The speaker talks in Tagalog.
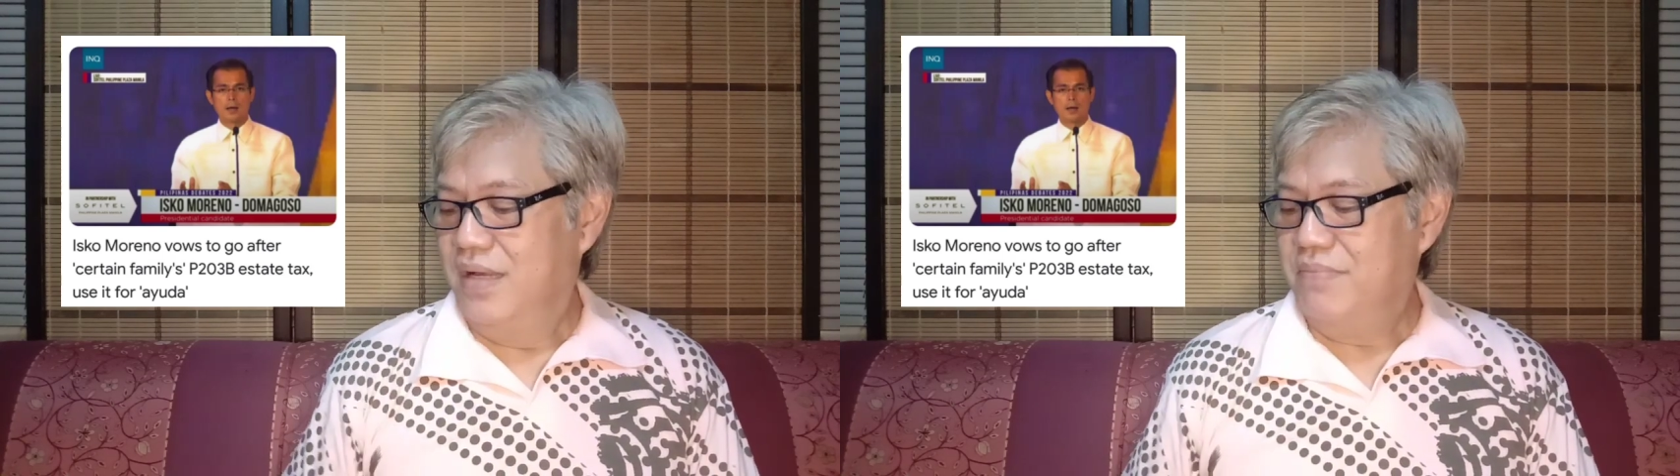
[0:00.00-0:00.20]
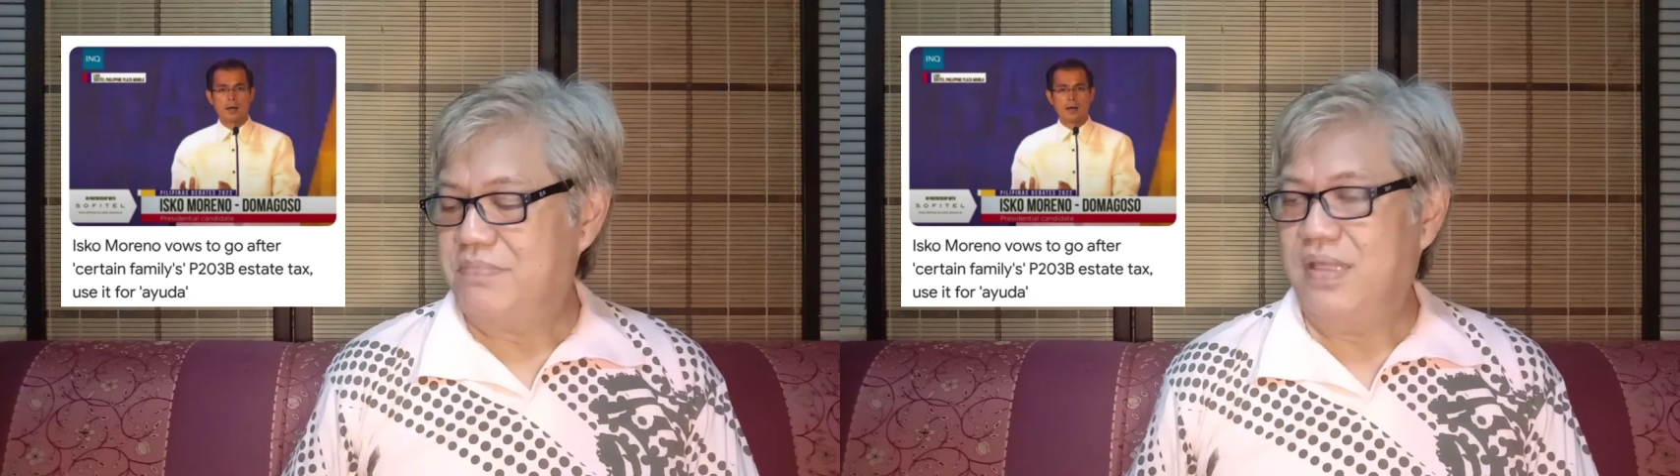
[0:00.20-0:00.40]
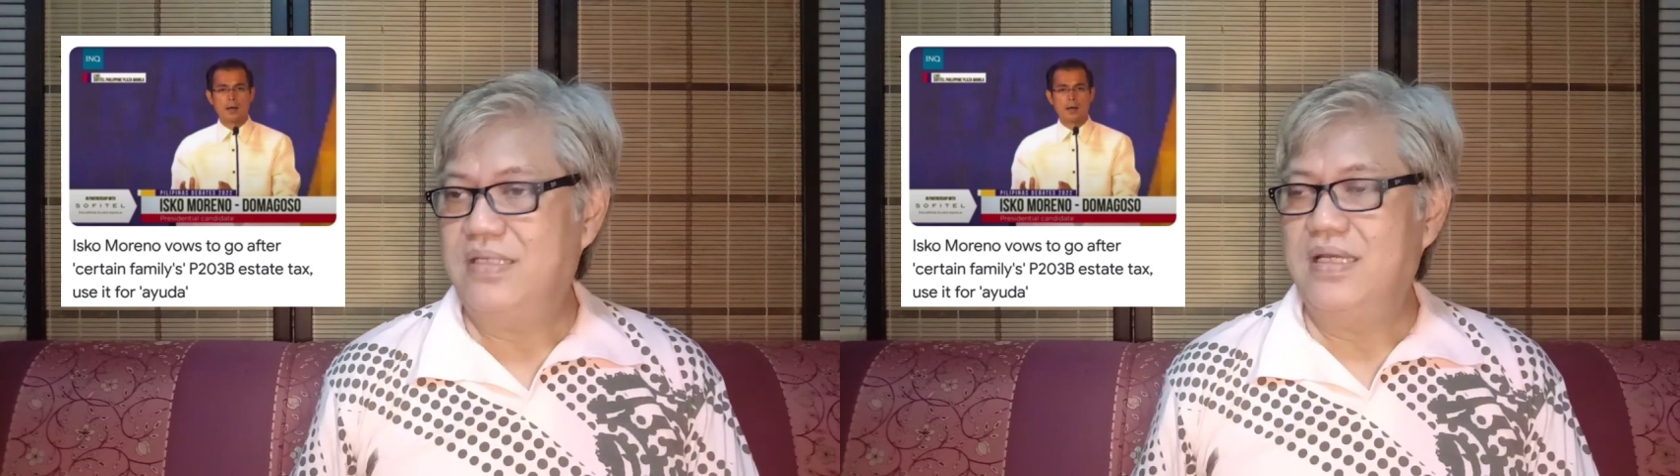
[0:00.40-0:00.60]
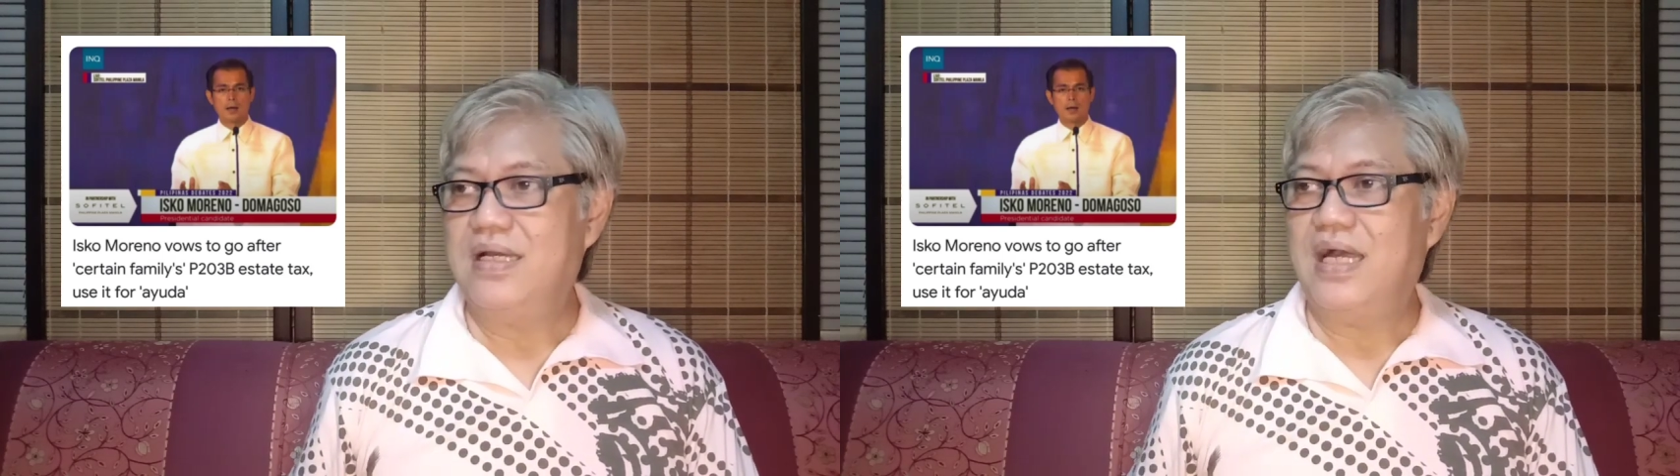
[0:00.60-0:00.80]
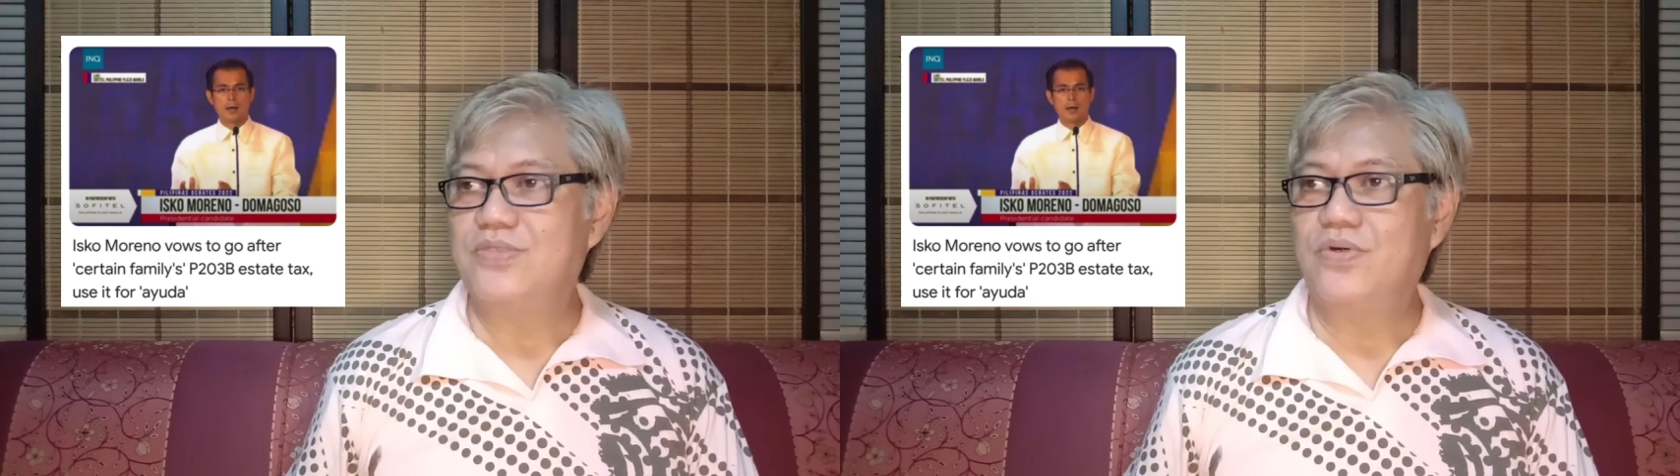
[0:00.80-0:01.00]
Ba't naging
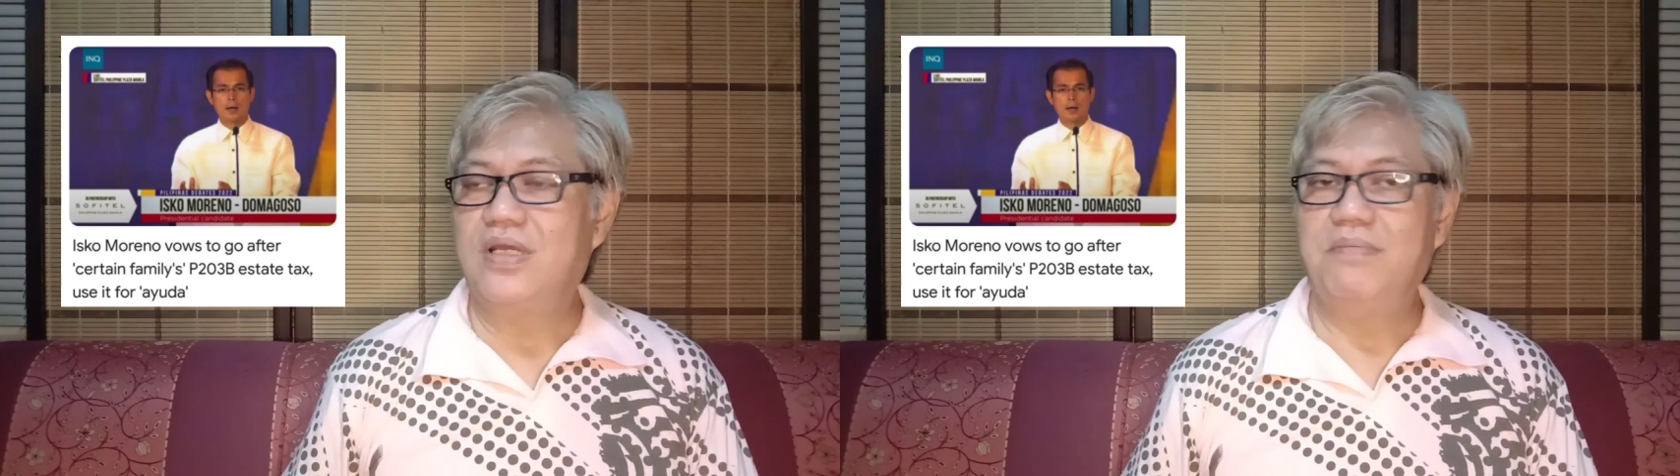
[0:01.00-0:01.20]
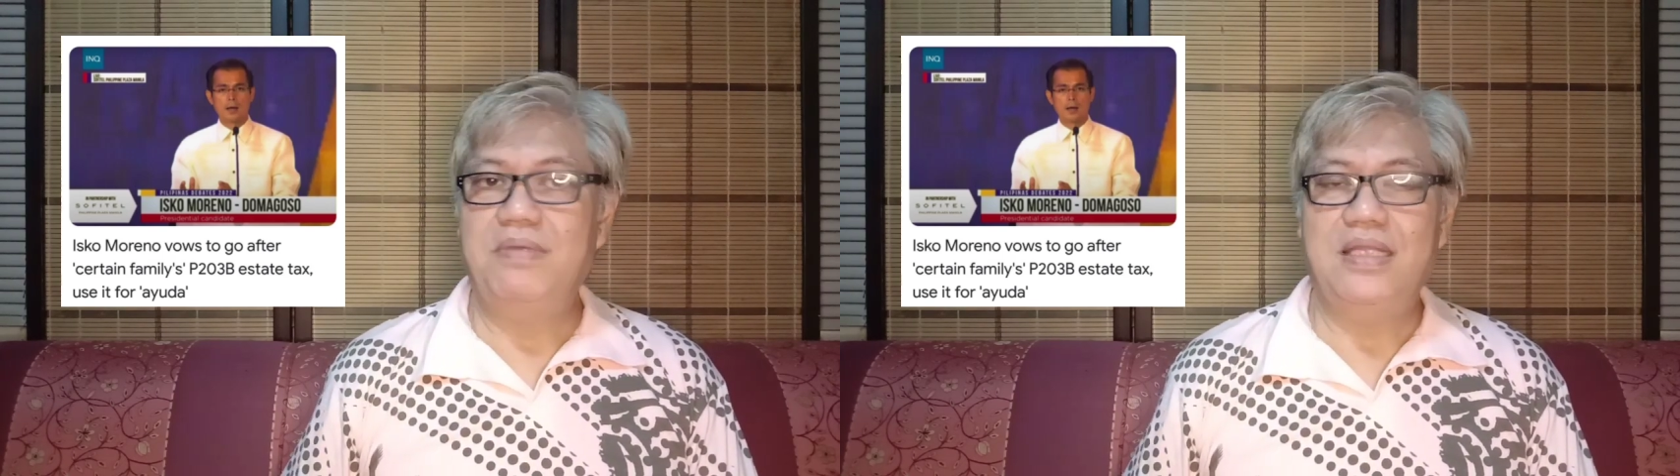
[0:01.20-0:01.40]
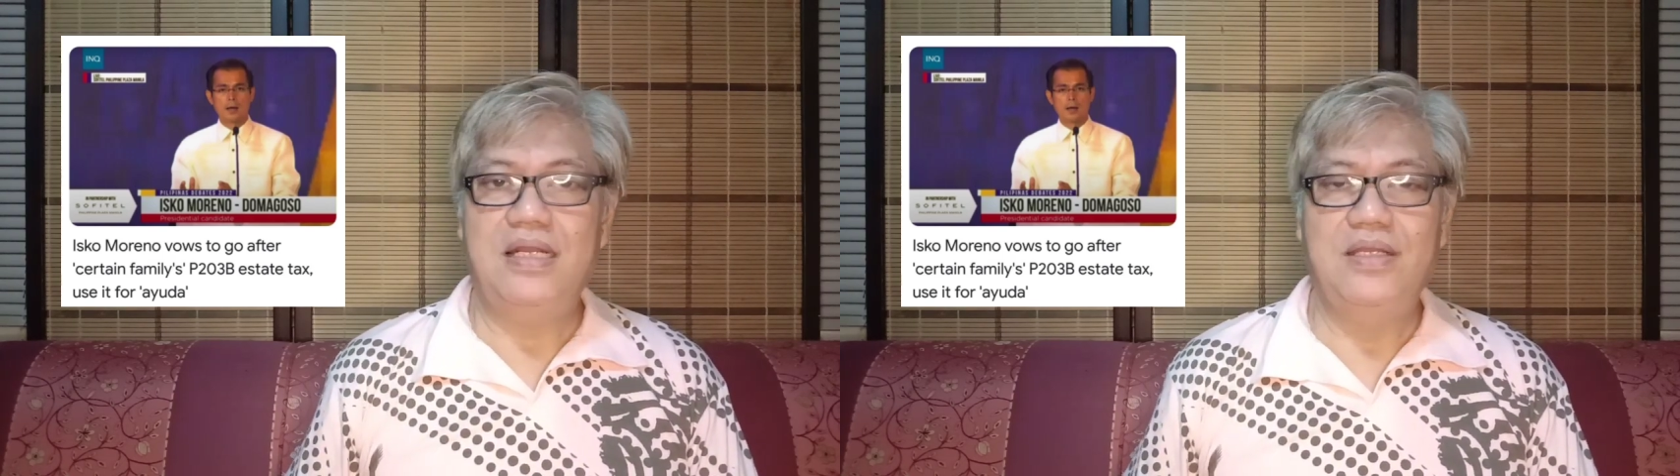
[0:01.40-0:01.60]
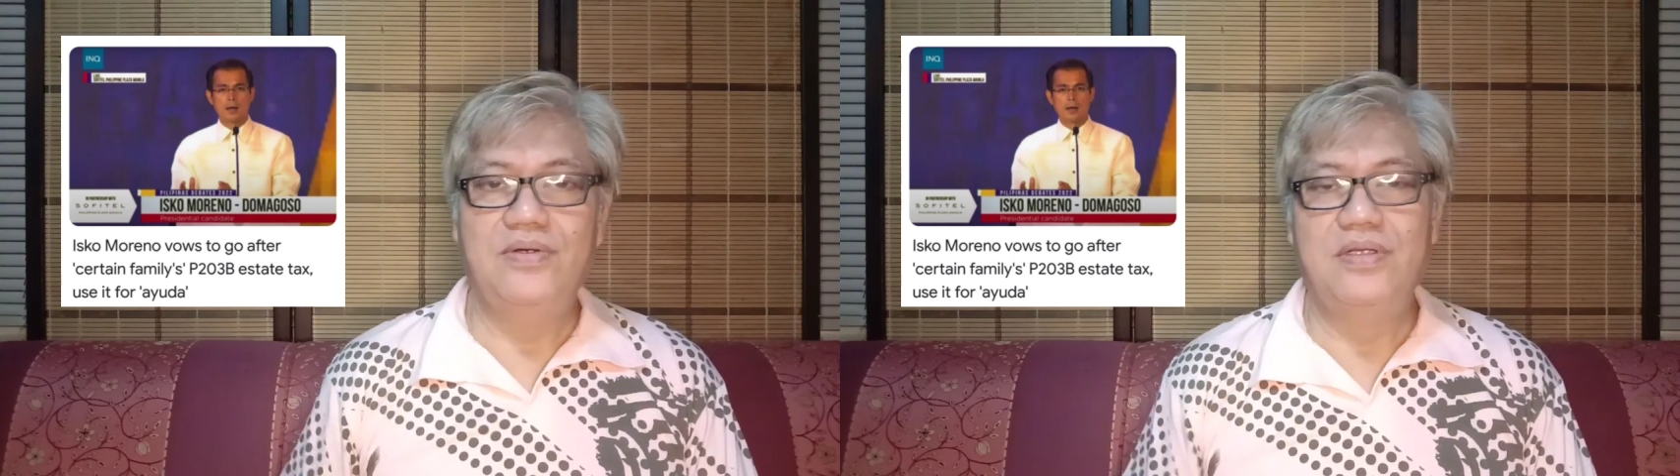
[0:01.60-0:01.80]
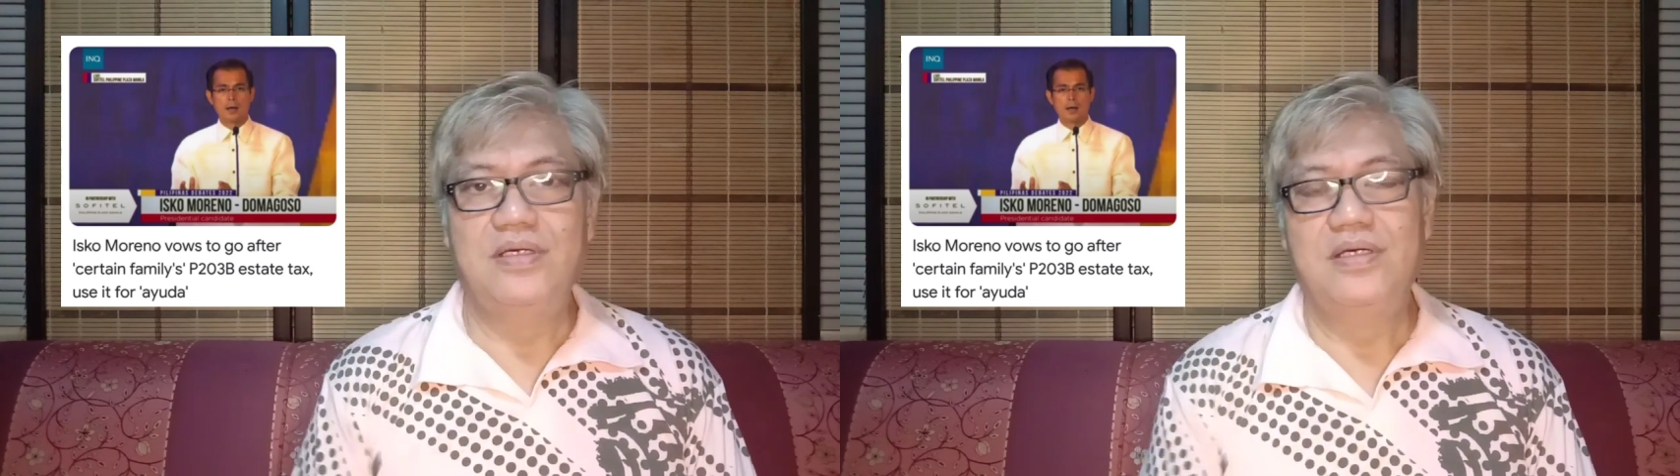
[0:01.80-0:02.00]
kasong kriminal yun?